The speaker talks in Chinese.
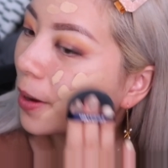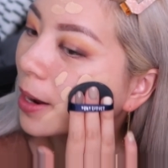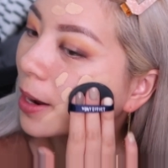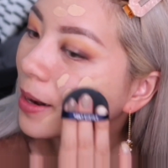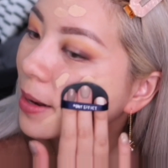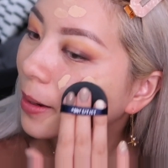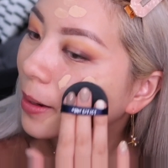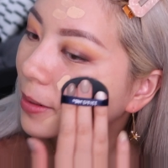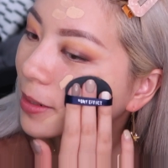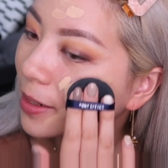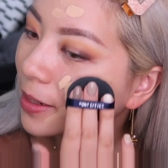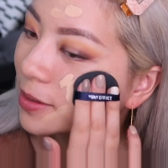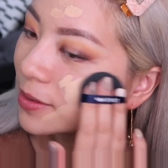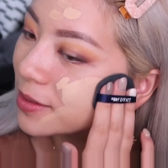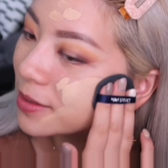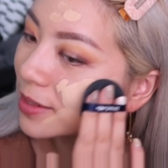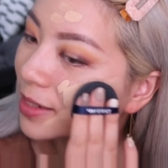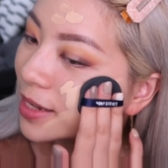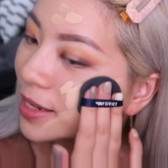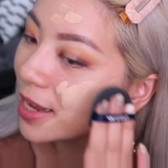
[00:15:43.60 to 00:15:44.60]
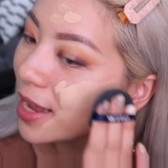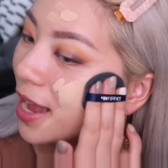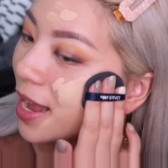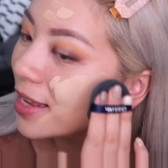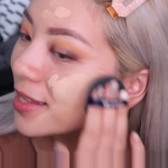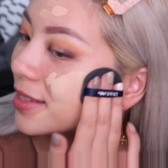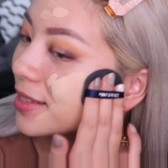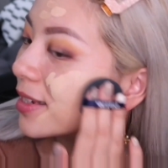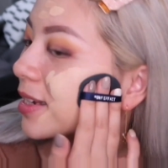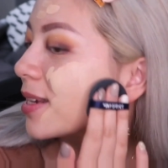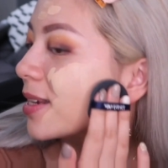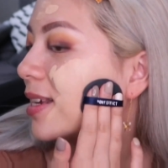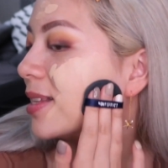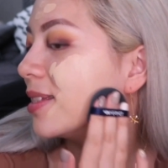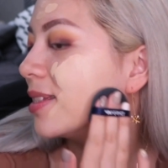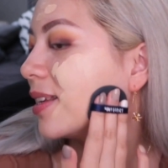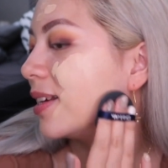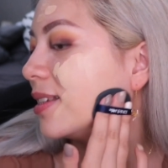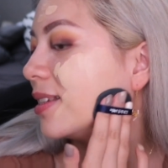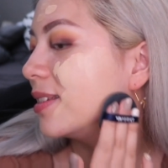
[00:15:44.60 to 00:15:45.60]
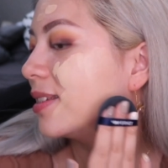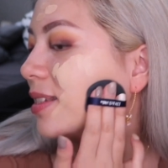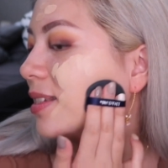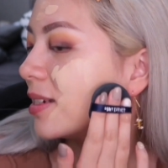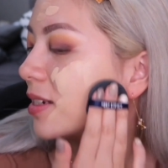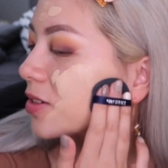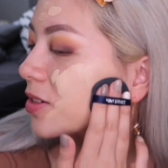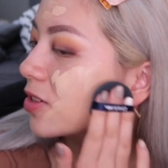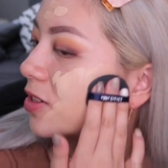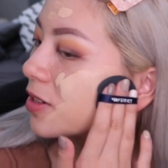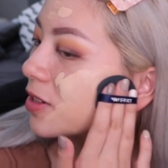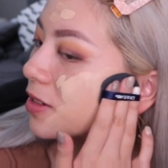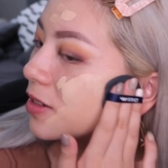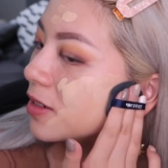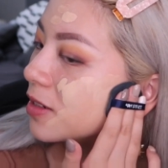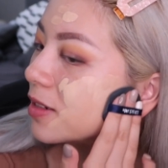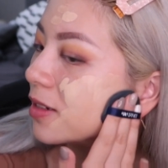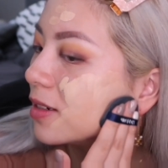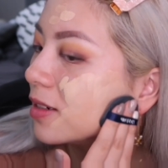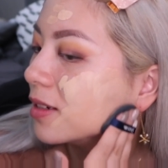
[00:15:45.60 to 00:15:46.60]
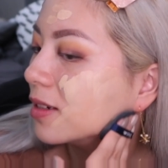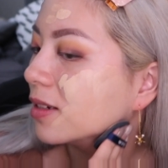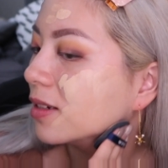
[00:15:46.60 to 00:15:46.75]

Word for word: 拍两下就直接，这个延展性是，